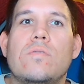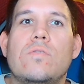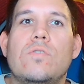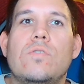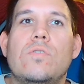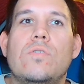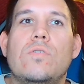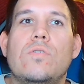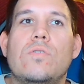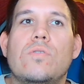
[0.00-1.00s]

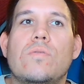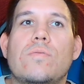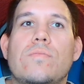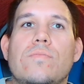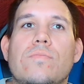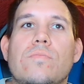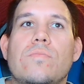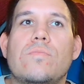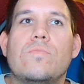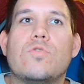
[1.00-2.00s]
Äh,
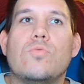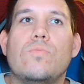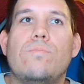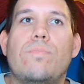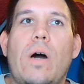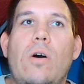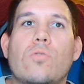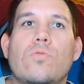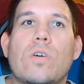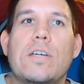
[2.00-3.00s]
zum
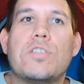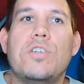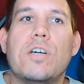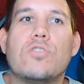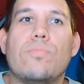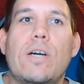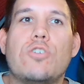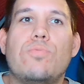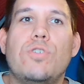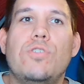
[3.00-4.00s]
braunen Rasierer zum
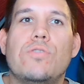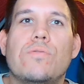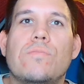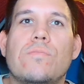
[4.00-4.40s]
Beispiel hier.